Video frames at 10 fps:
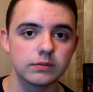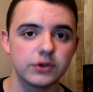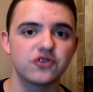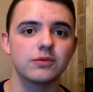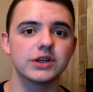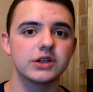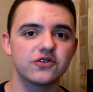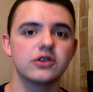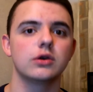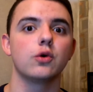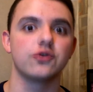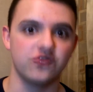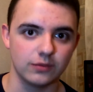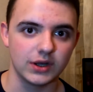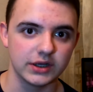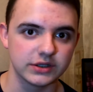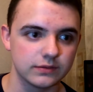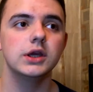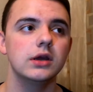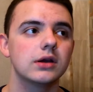Причем они начали очень болеть.
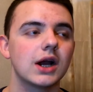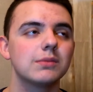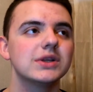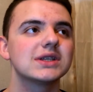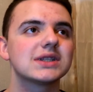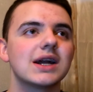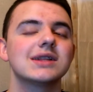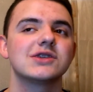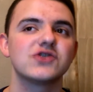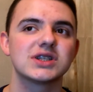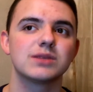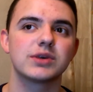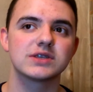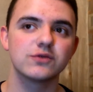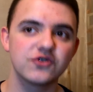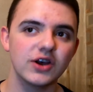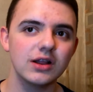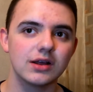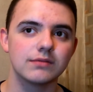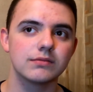И как бы ни странно сейчас это
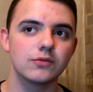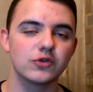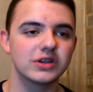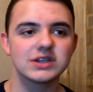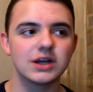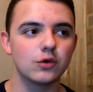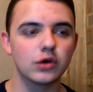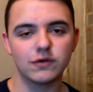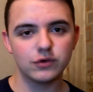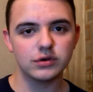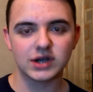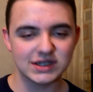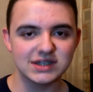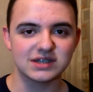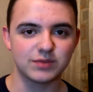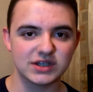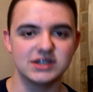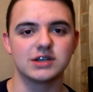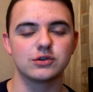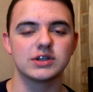прозвучало, вот не знаю, у кого хотите
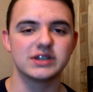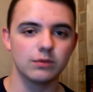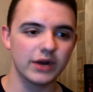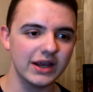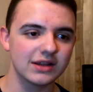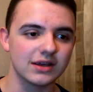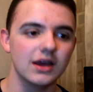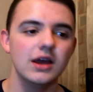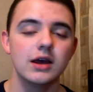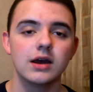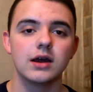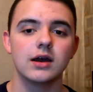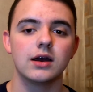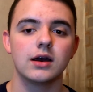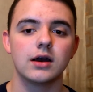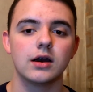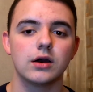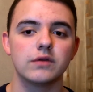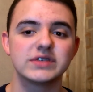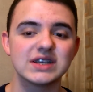спросите, кто носил брекеты, э,
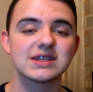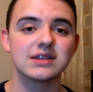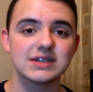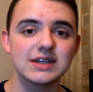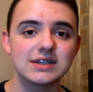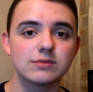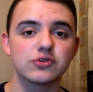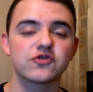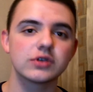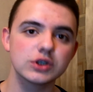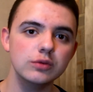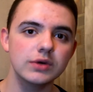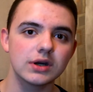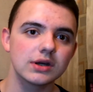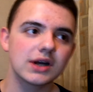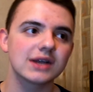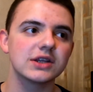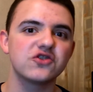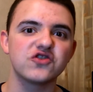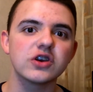все согласятся со мной, что зубы
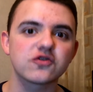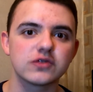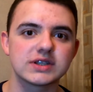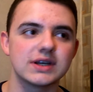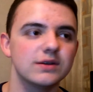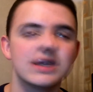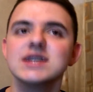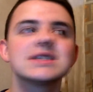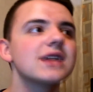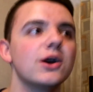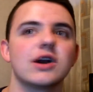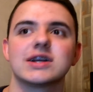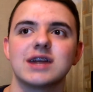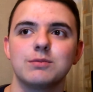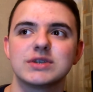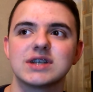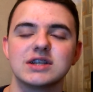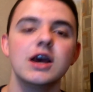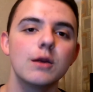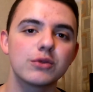как-то чешутся. Вот я не знаю, как это
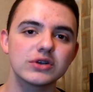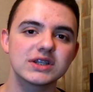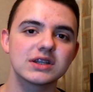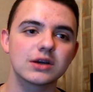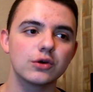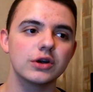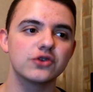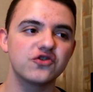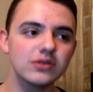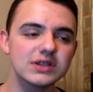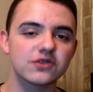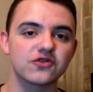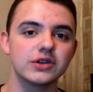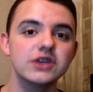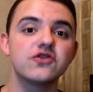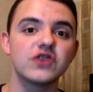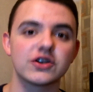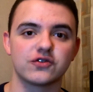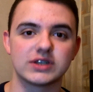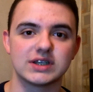описать. Просто такое чувство, что они
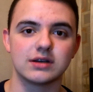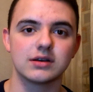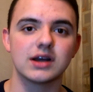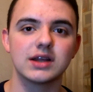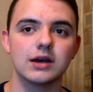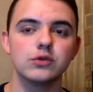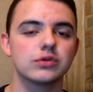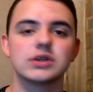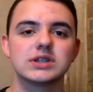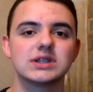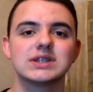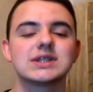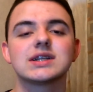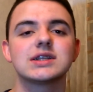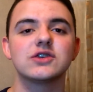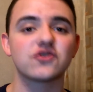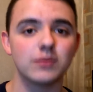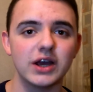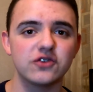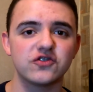чешутся, когда, ну, то есть, когда не
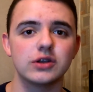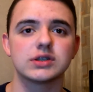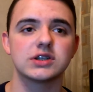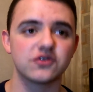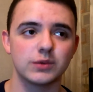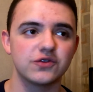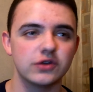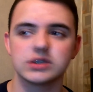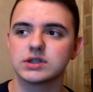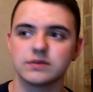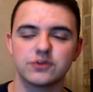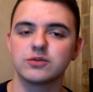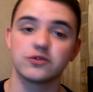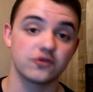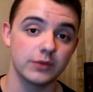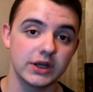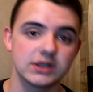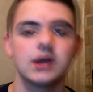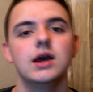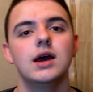сжимаешь челюсть, когда сжимаешь челюсть, ты вообще можешь
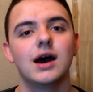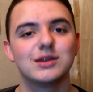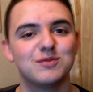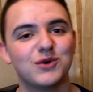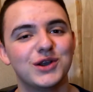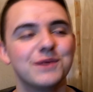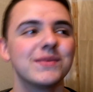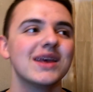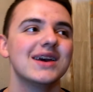умереть. А до боли.